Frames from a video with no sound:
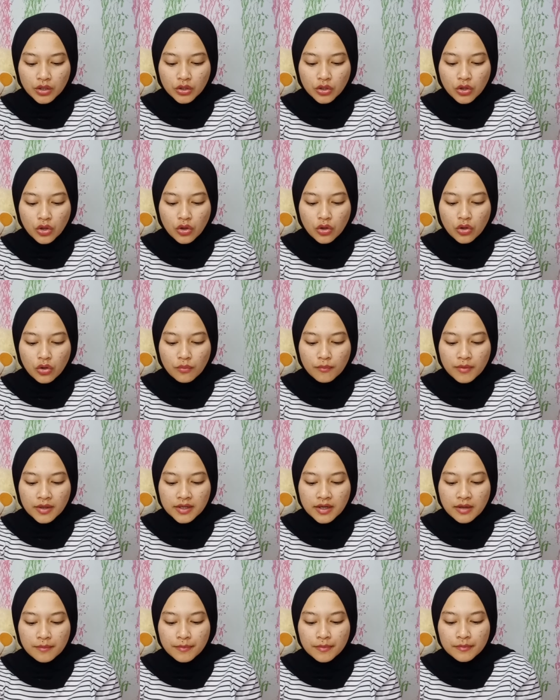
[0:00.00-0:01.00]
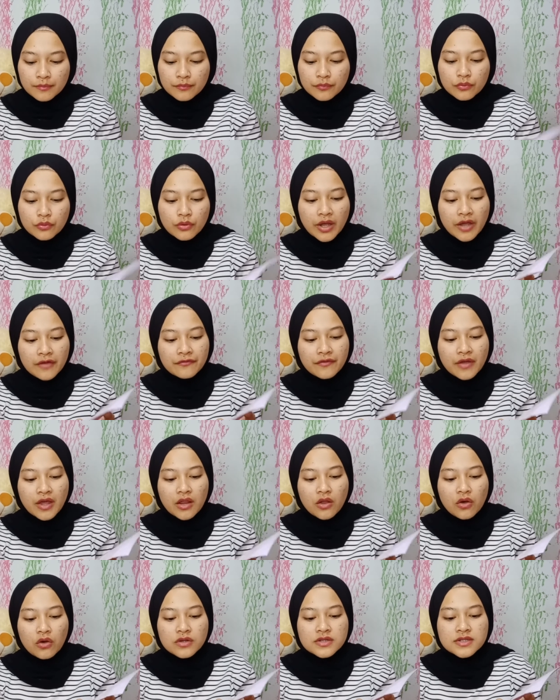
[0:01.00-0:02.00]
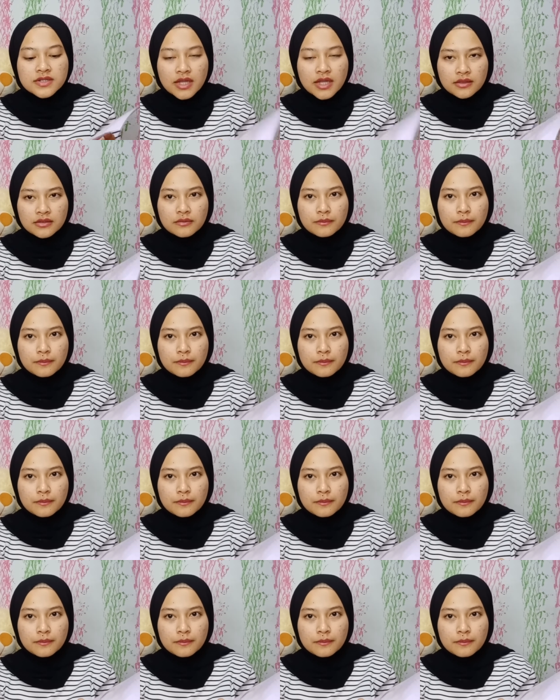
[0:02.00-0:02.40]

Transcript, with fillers: 0,80 FLOZ